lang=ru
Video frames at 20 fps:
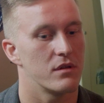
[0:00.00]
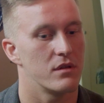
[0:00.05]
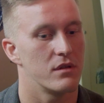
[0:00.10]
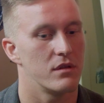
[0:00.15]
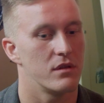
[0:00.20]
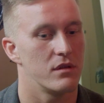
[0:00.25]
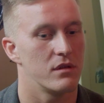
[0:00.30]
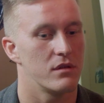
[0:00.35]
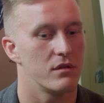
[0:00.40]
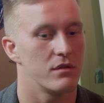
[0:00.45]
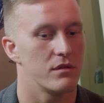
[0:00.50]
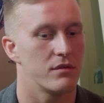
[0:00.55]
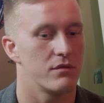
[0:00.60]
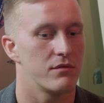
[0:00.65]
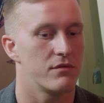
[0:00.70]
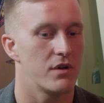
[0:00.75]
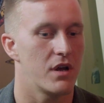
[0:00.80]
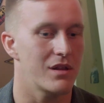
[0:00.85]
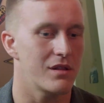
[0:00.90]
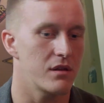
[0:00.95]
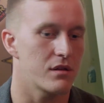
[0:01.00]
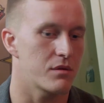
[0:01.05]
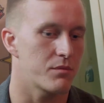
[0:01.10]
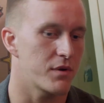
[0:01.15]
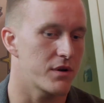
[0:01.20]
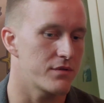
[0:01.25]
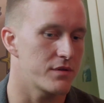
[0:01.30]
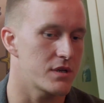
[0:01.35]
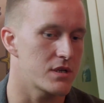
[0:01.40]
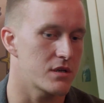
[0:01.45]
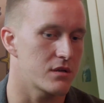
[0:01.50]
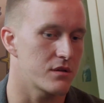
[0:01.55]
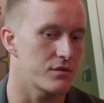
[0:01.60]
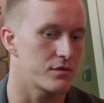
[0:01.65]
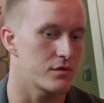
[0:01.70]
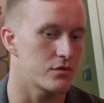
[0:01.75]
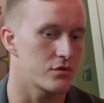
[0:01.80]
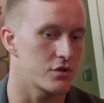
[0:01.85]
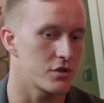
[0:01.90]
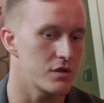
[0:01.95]
вряд ли это профессия на
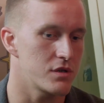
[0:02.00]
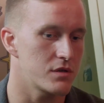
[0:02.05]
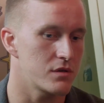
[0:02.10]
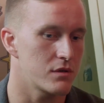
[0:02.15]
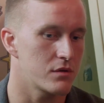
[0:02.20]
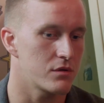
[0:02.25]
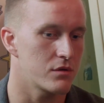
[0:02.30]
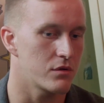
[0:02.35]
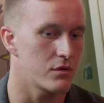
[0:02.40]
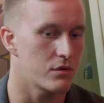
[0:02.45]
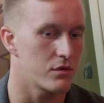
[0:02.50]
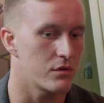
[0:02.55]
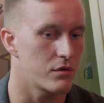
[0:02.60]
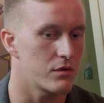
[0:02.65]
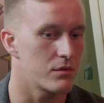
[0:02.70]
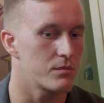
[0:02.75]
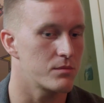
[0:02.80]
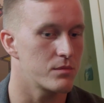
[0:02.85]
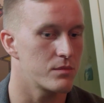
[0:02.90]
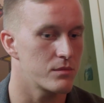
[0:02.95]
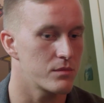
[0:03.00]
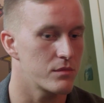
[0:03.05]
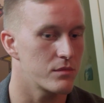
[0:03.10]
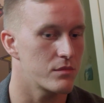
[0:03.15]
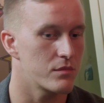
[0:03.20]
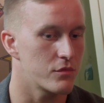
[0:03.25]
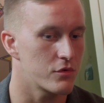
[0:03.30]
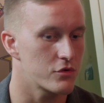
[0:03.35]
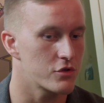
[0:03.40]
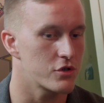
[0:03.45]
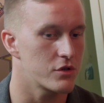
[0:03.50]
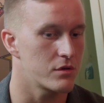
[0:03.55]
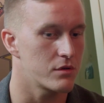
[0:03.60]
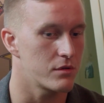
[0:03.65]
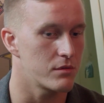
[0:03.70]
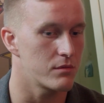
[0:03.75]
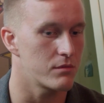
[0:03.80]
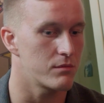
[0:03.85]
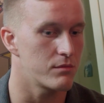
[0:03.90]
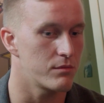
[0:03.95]
всю жизнь, но
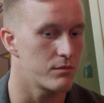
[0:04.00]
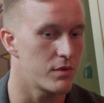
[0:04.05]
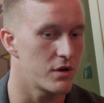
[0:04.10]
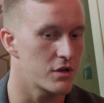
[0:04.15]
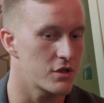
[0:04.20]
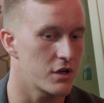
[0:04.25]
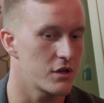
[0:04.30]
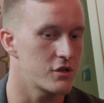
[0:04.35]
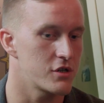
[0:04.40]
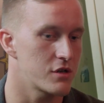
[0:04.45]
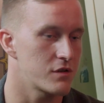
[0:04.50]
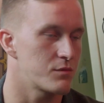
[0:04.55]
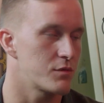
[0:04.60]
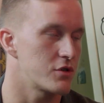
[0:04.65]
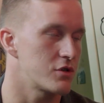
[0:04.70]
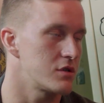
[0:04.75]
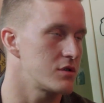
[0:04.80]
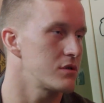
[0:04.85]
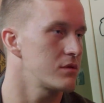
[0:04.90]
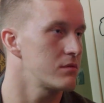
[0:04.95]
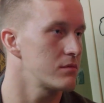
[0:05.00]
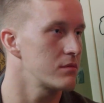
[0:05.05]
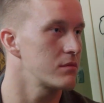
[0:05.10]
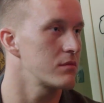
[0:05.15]
очень большая часть моей жизни.